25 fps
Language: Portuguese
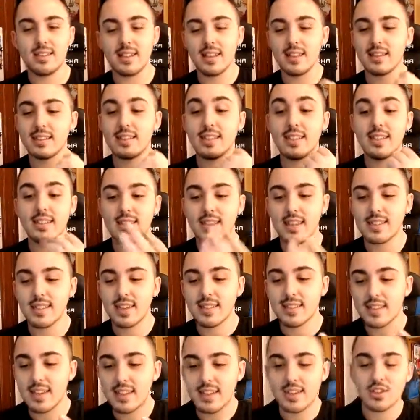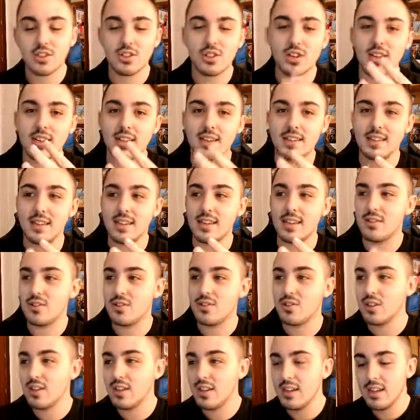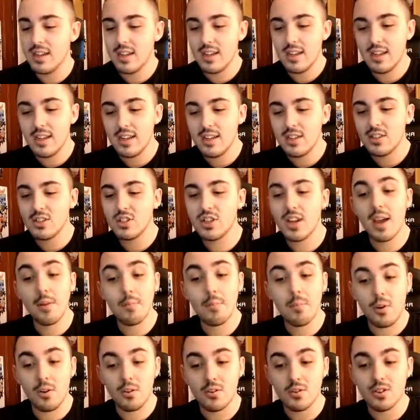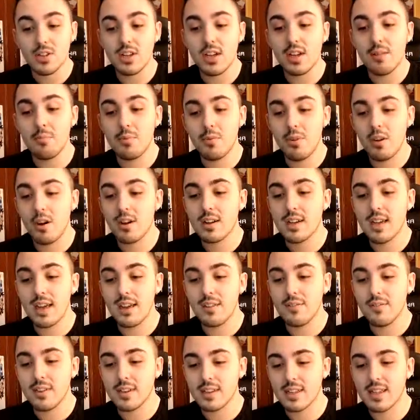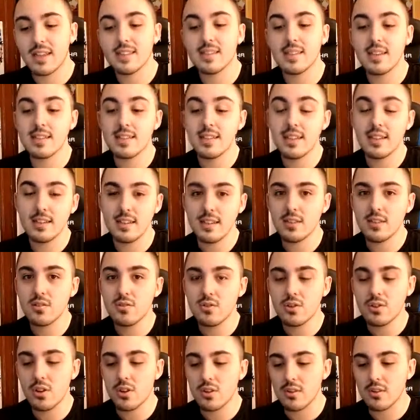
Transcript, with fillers: 3 SSRs garantidos, já é bom, já é bom, ok, a ver que SSRs é que nos tocam,